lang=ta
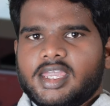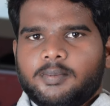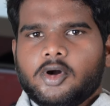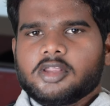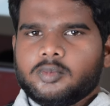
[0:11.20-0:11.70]

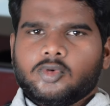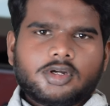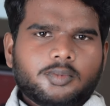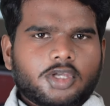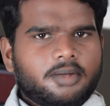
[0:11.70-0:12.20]
இப்போ அந்த
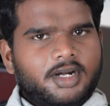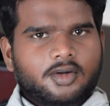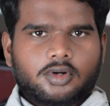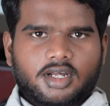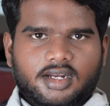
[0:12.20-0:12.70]
மூணில் முக்கியமான
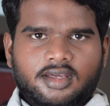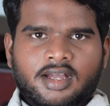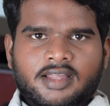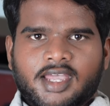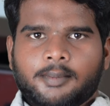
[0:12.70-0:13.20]
ஒன்றான
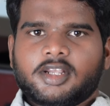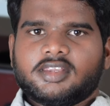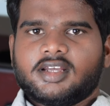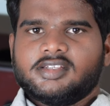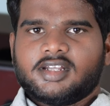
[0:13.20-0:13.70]

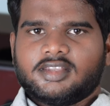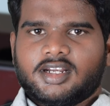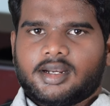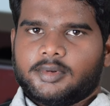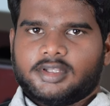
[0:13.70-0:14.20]
அந்த ராஜுங்கிற
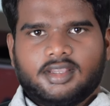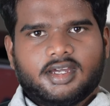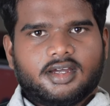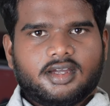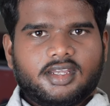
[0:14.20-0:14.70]
தேட்டரை பற்றி
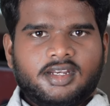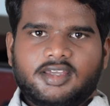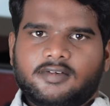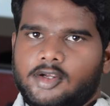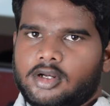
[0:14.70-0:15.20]
தான்
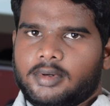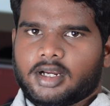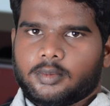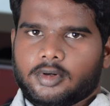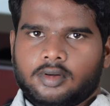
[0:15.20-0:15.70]
இன்னைக்கு வீடியோவில்
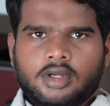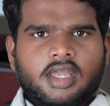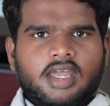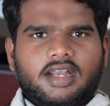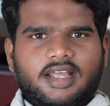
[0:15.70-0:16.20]
பார்க்க போகிறோம்
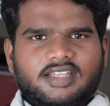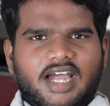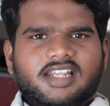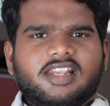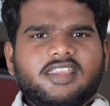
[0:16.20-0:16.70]
நான் அந்த
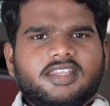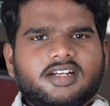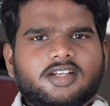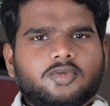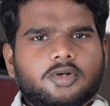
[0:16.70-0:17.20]
ஆல் இந்தியா
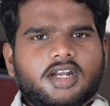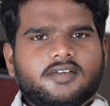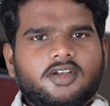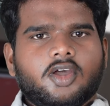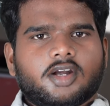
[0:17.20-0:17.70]
தேட்டர்ஸ்
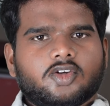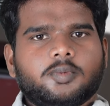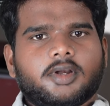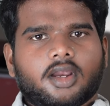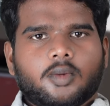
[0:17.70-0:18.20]
டூருக்கான வீடியோ
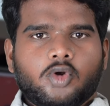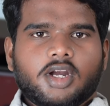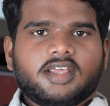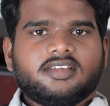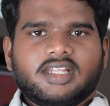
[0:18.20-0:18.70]
அனௌன்ஸ் பண்ணுறதுக்கு
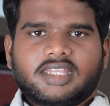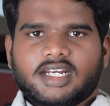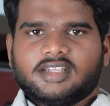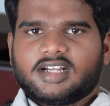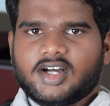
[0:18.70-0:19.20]
முன்னாடியே சில
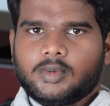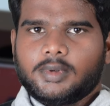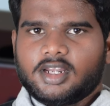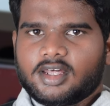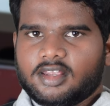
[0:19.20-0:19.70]
தேட்டர்ஸை கவர்
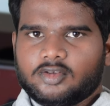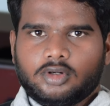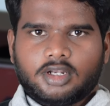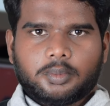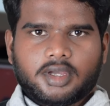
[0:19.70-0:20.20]
பண்ணியிருக்கதா
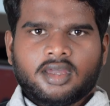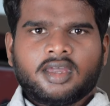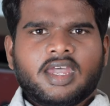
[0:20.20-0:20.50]
சொல்லியிருப்பேன்